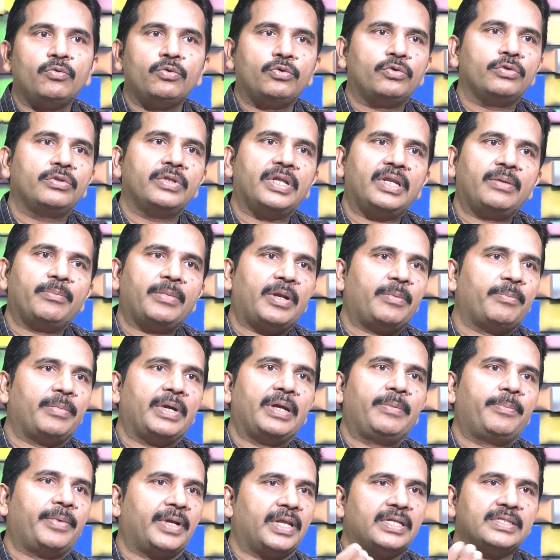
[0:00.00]
ఉంటుందని మనం
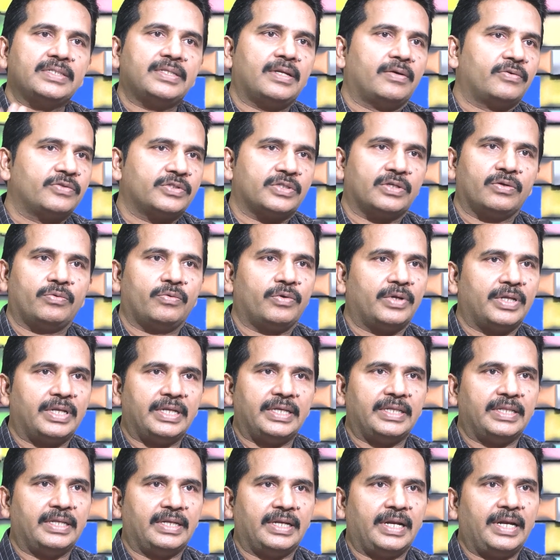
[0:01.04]
భయపడాల్సిన అవసరం కూడా
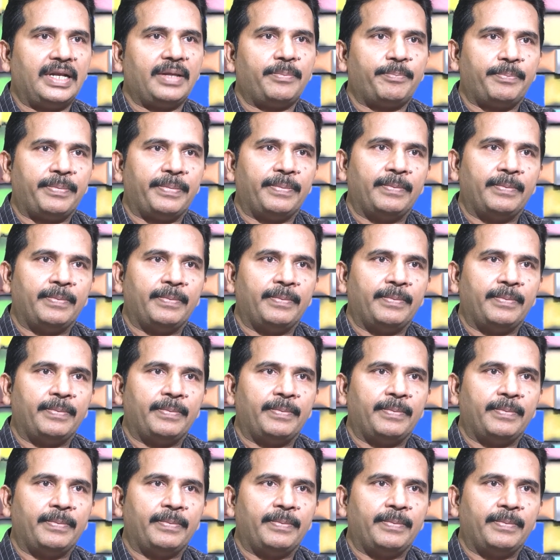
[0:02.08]
లేదండి అంటే